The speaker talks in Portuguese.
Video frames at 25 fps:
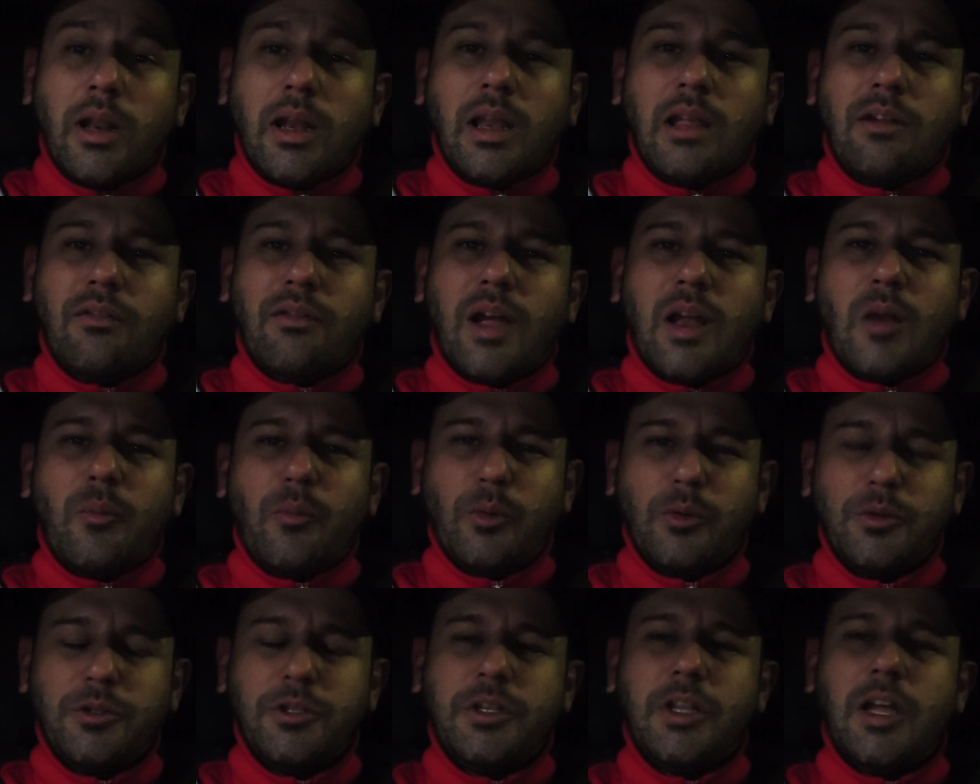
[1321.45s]
é levar ele
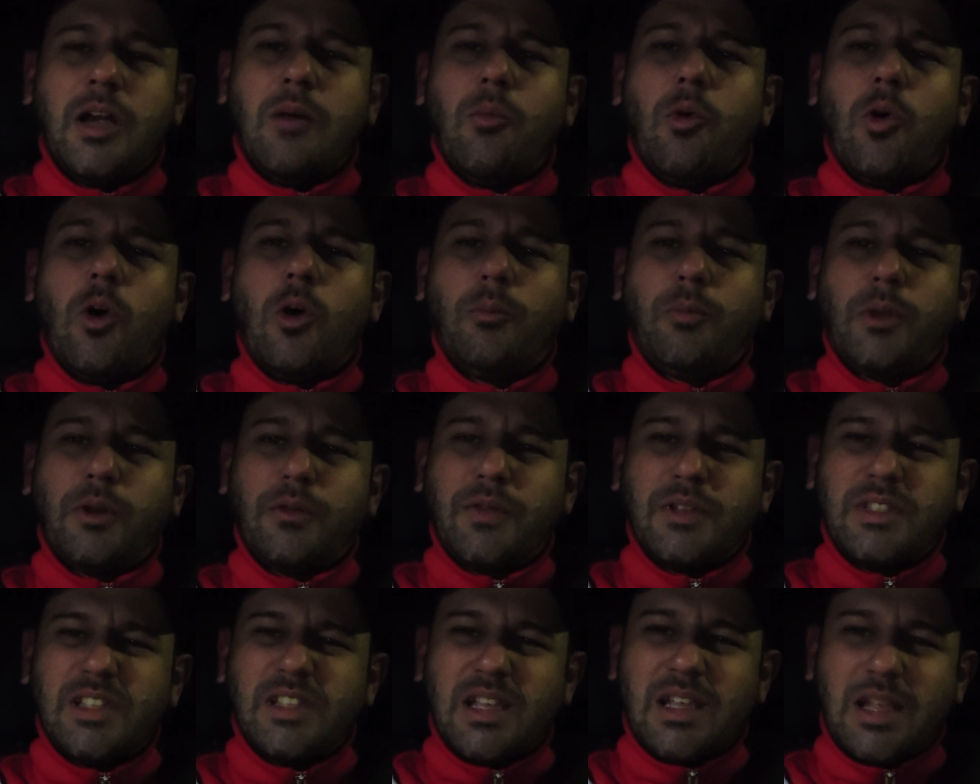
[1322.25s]
para um dinamômetro para
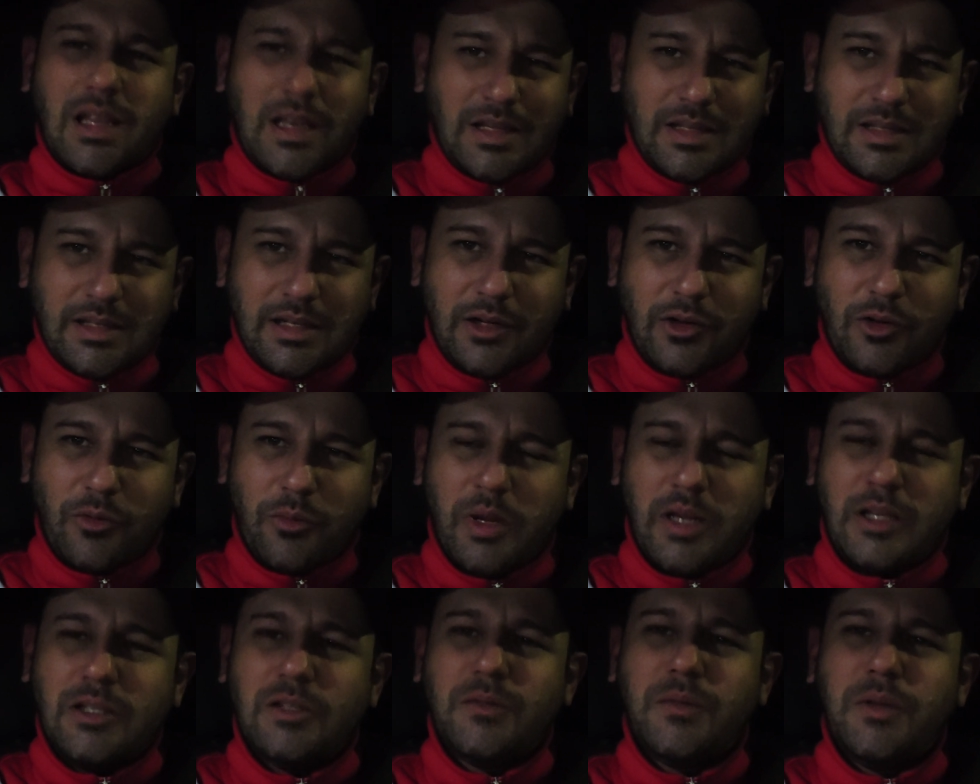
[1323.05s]
fazer aquele acerto
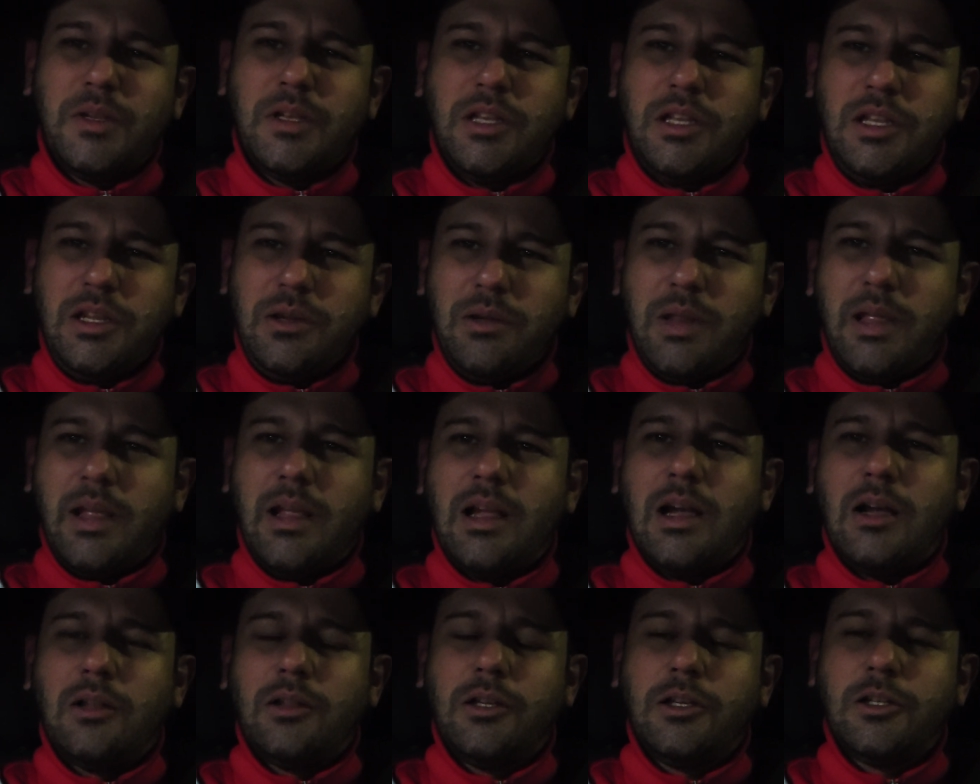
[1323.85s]
mais fininho,
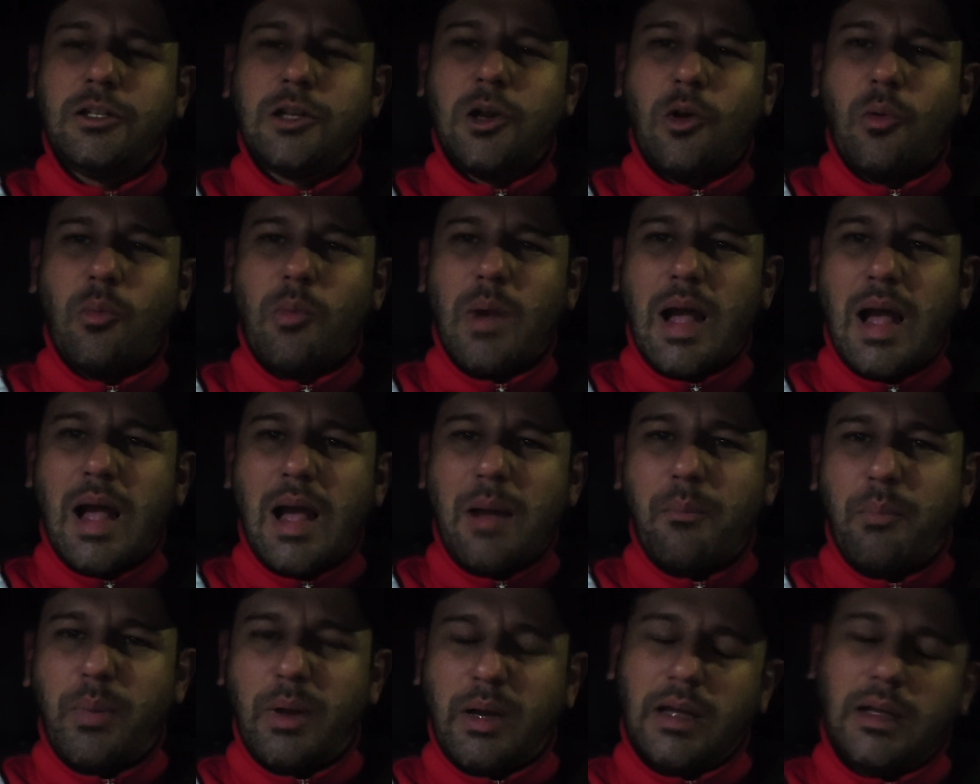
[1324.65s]
legal, deixar um
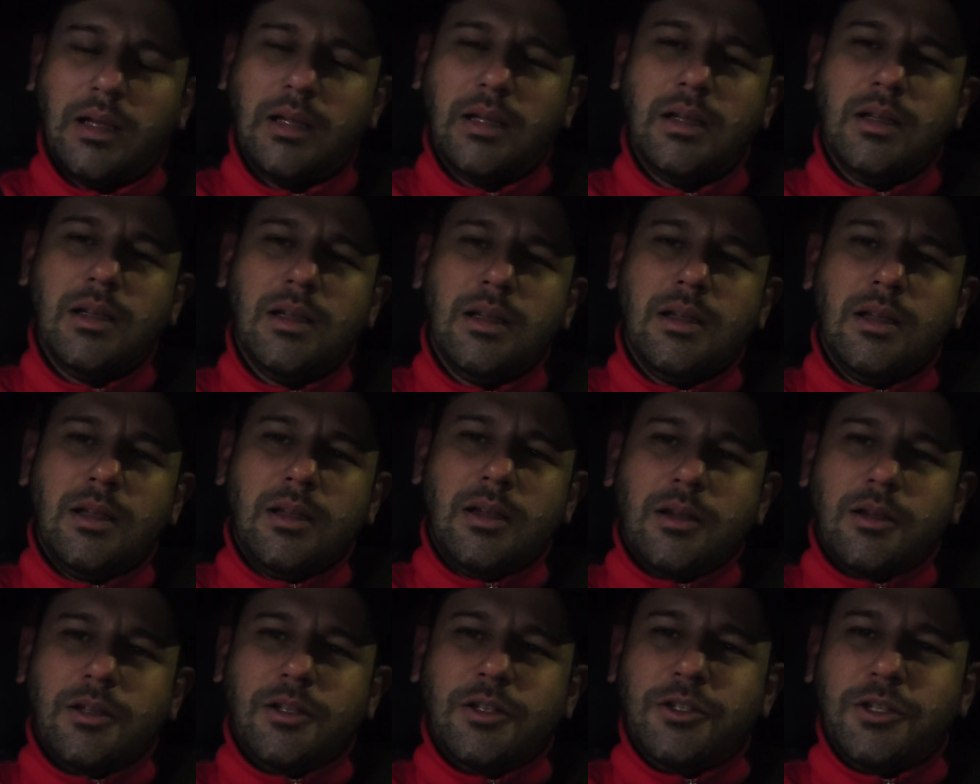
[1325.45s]
mapa
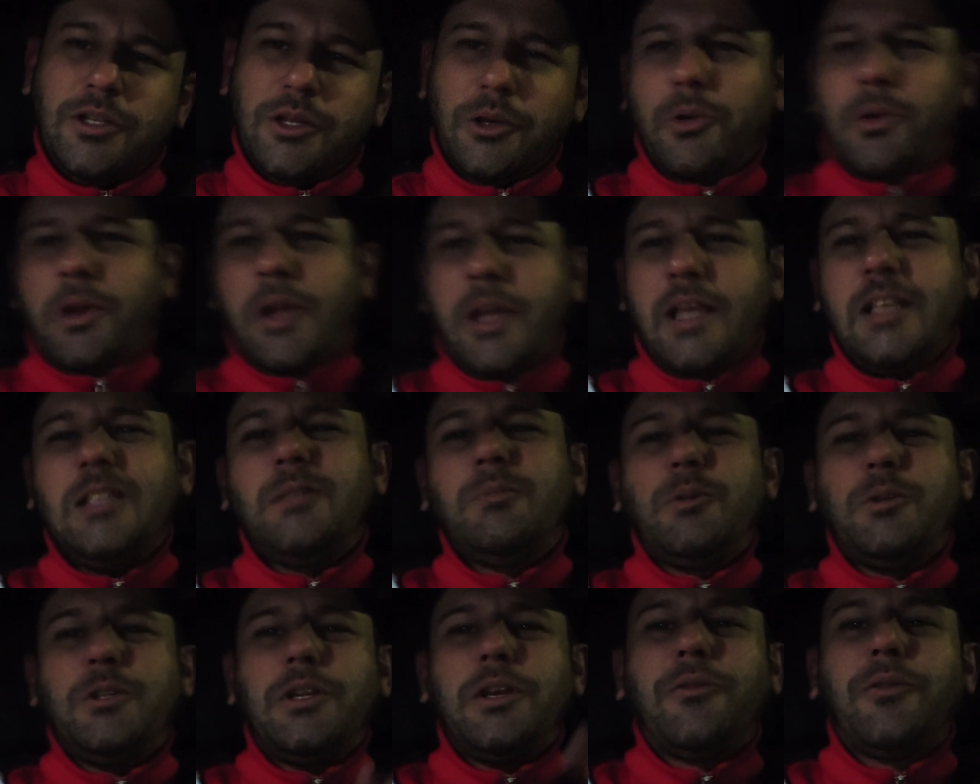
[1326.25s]
estilo
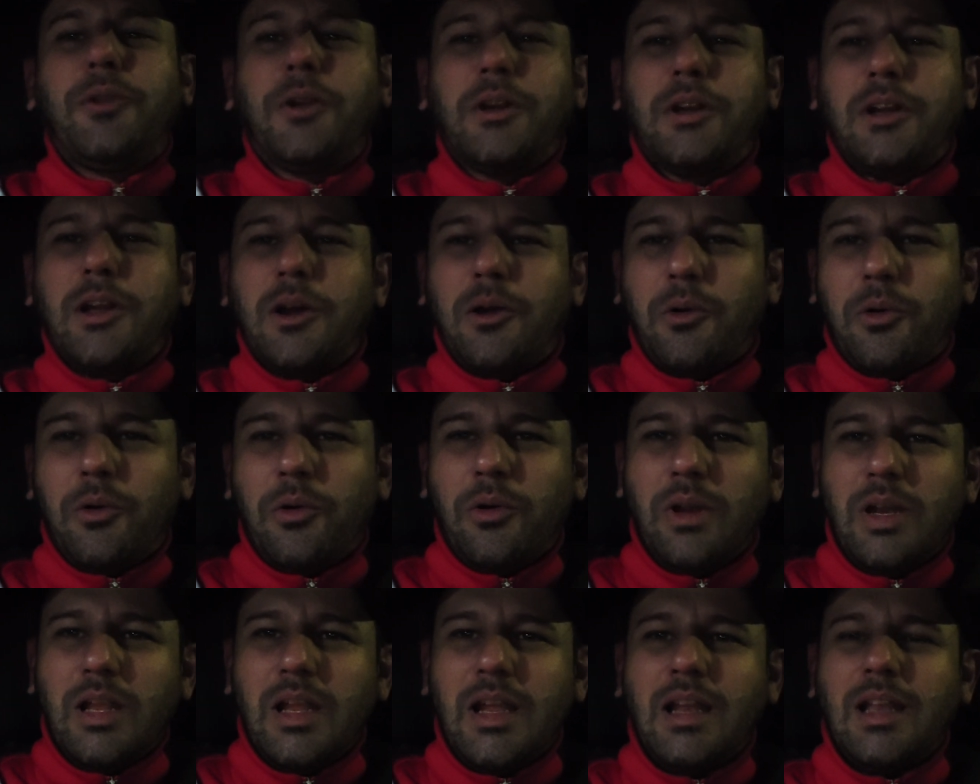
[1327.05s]
Reis, podia que for dar um
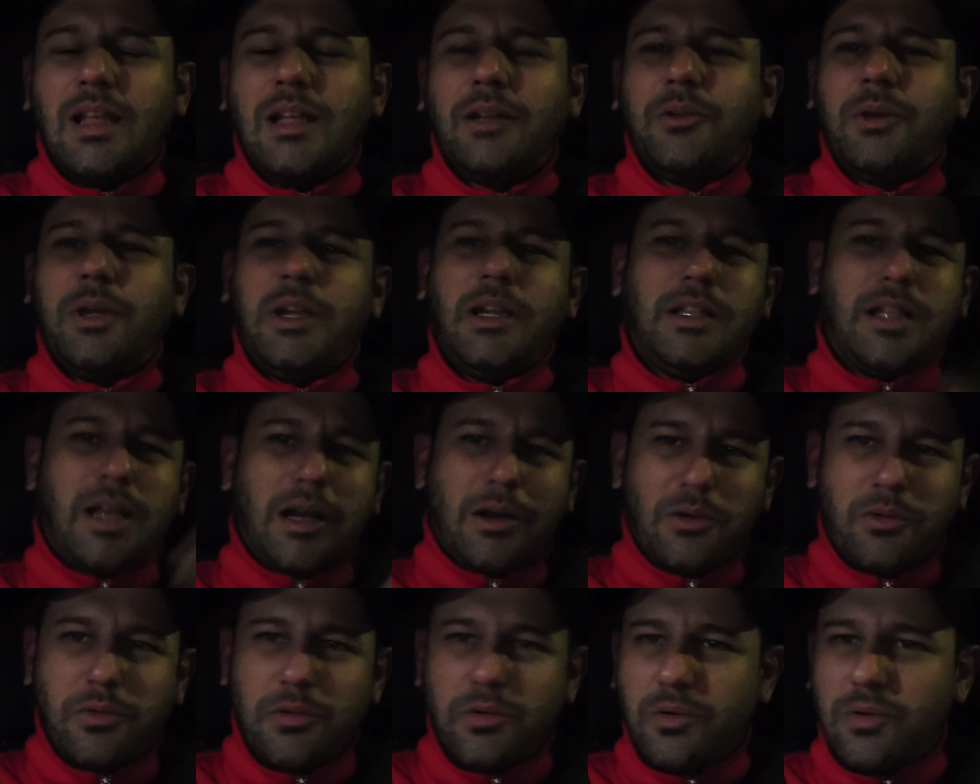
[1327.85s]
rolê lá no Rei
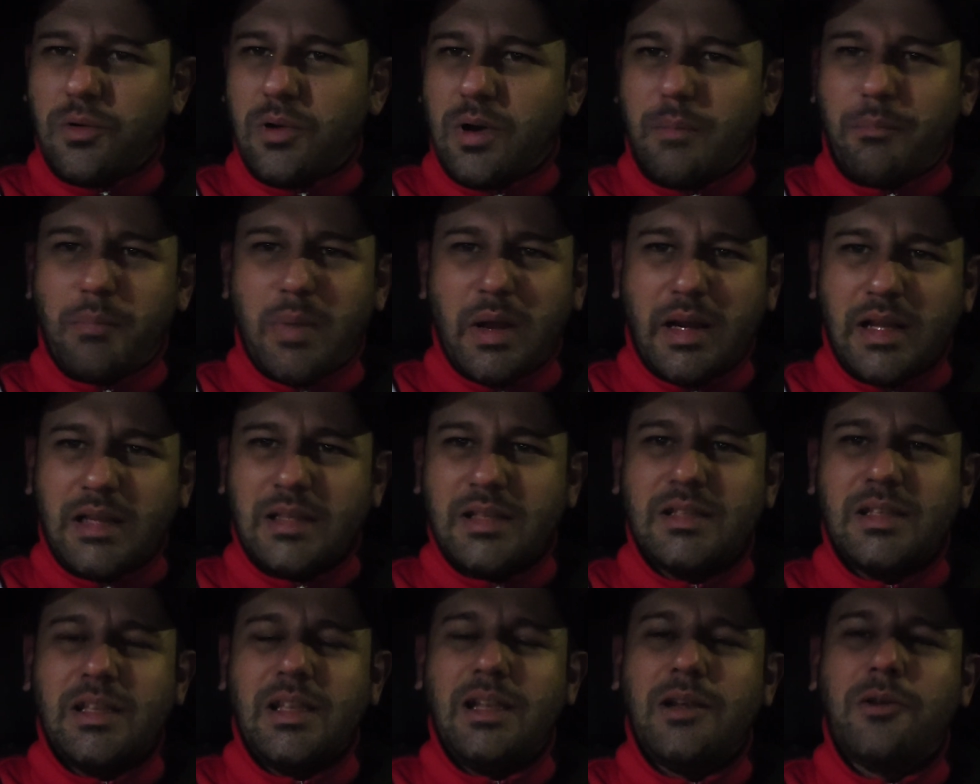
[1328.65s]
da Rua,
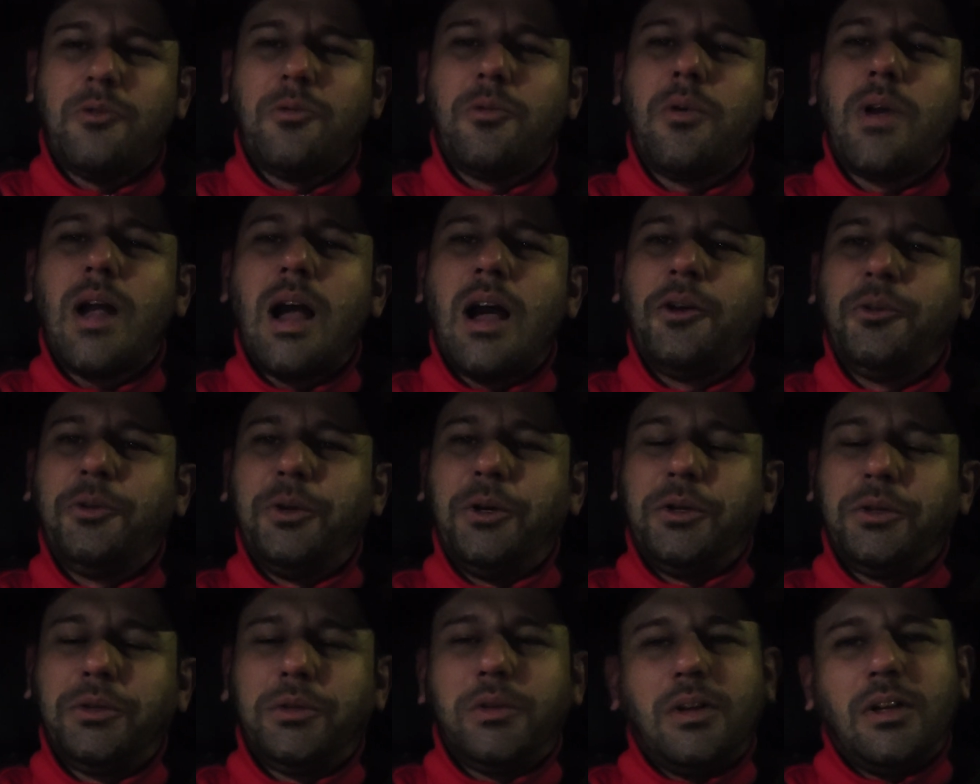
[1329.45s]
aparecer com o carro no
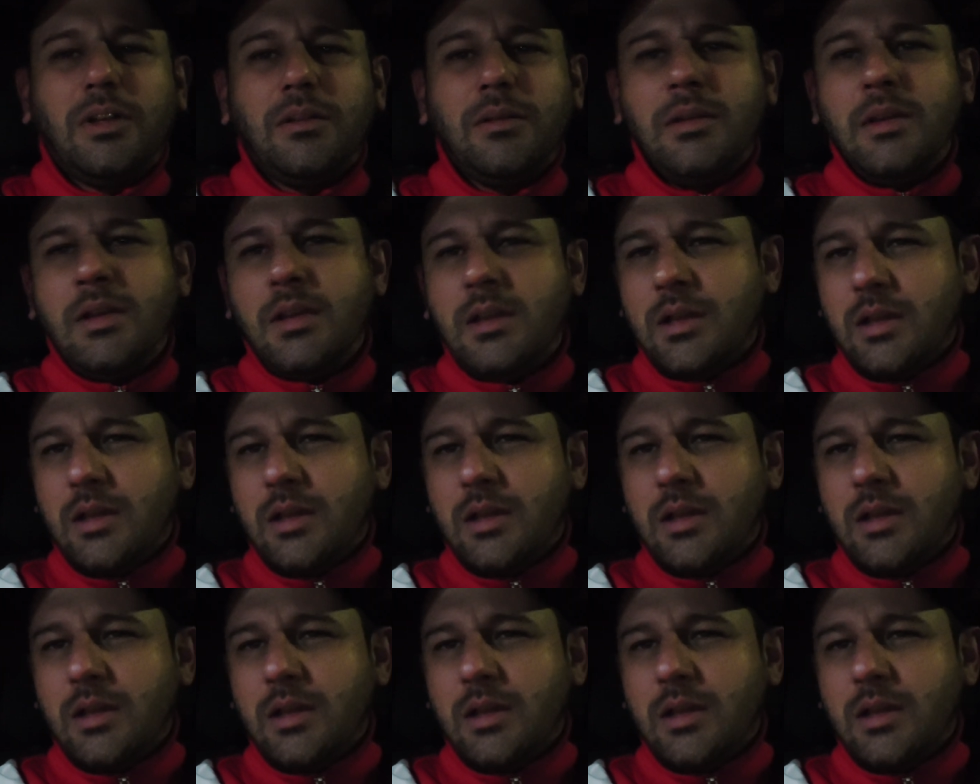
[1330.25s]
autódromo.